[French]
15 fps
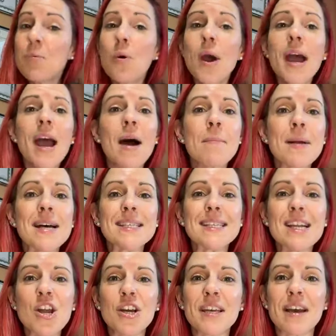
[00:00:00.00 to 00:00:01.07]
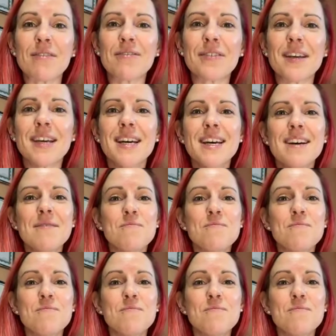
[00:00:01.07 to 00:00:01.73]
qui pourraient remplacer le café.